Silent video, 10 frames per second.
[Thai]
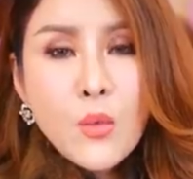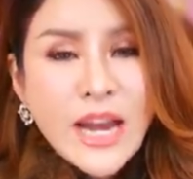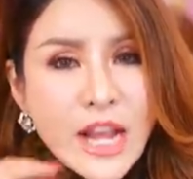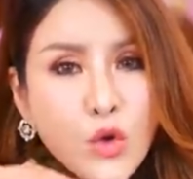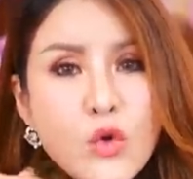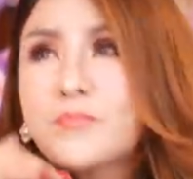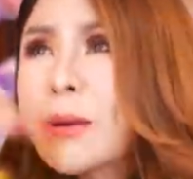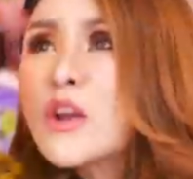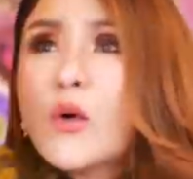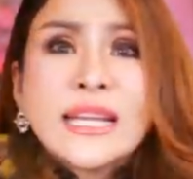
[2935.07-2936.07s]
วันนี้คุณ
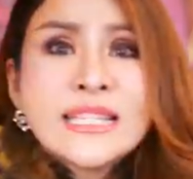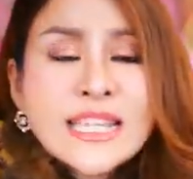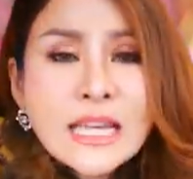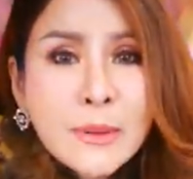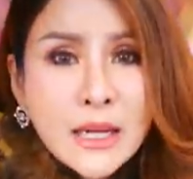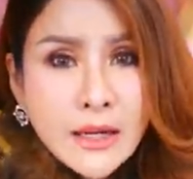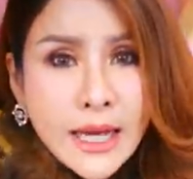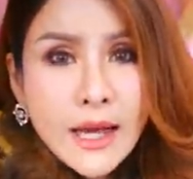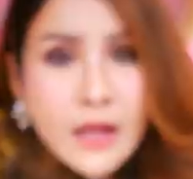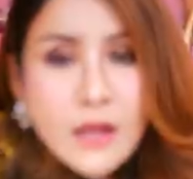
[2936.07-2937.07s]
เป็นนกอินทรีไปเลย
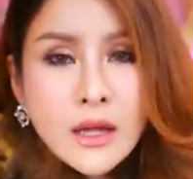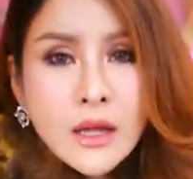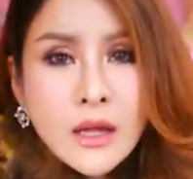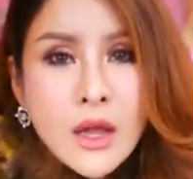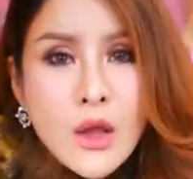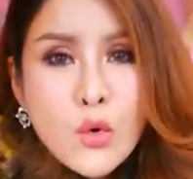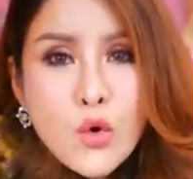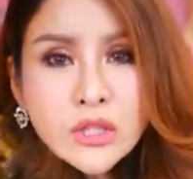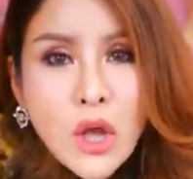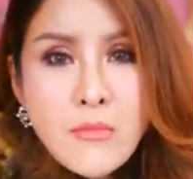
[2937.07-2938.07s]
ค่ะ
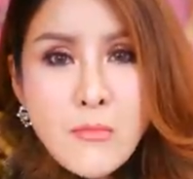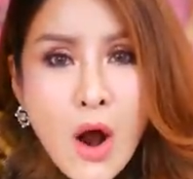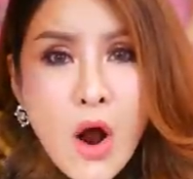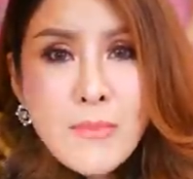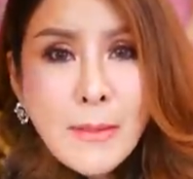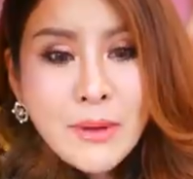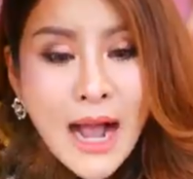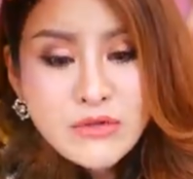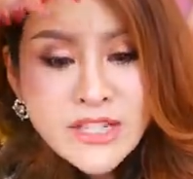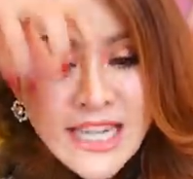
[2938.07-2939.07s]
คุณต้องมองแบบ
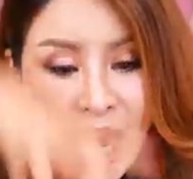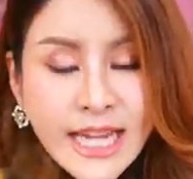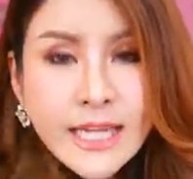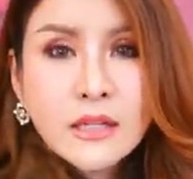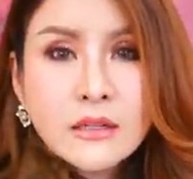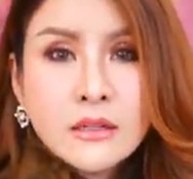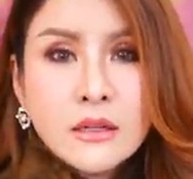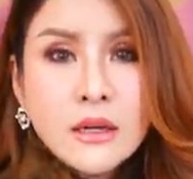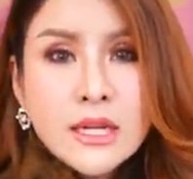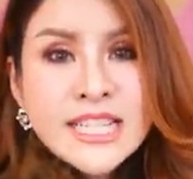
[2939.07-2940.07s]
เข้าใจ
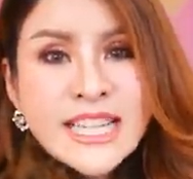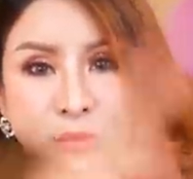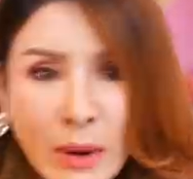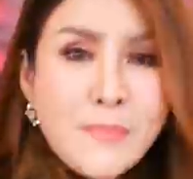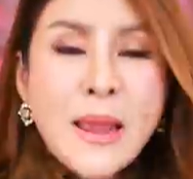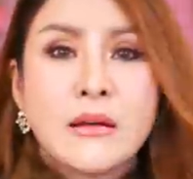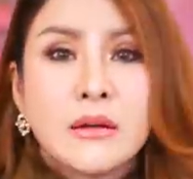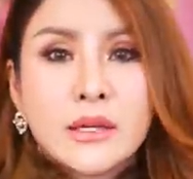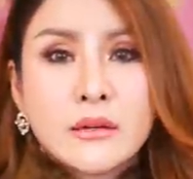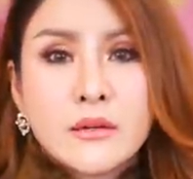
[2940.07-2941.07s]
ชีวิตไปเลย